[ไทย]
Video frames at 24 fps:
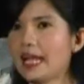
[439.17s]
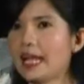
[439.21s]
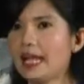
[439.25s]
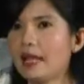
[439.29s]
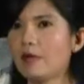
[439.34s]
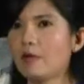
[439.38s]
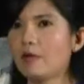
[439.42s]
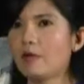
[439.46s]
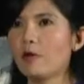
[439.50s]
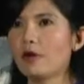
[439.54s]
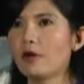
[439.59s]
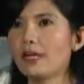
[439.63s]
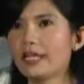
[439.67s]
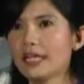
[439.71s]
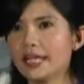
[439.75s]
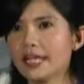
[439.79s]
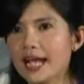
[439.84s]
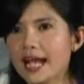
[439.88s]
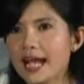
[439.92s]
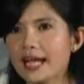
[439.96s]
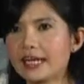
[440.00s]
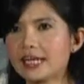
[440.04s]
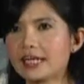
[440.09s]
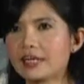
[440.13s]
แล้วก็ใน
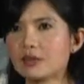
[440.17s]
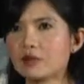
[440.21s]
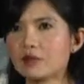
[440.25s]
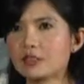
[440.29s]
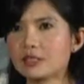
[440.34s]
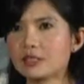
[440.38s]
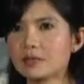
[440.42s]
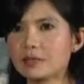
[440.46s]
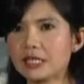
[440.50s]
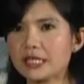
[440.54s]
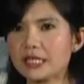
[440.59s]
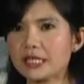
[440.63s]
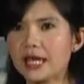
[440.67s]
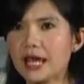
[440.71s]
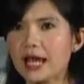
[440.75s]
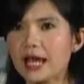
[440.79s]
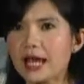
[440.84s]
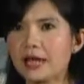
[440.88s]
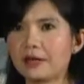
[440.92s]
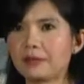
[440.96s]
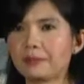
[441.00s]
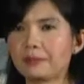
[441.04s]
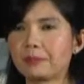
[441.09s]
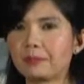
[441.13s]
งานเนี่ยก็จะมี
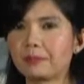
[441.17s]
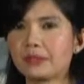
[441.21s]
การ